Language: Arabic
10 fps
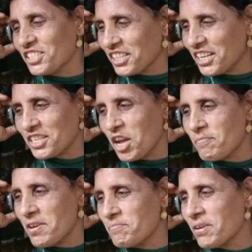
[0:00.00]
أنا
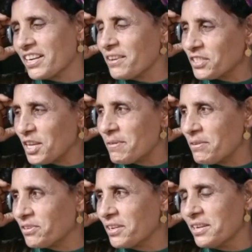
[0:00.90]
مريم حنين حنين
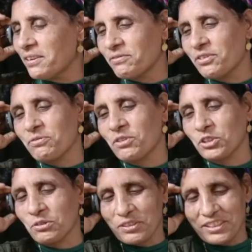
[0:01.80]
عبد الملك أنا
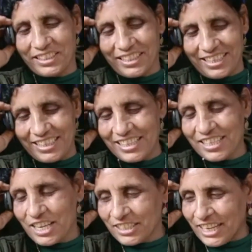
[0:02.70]
بديت شغل من قبل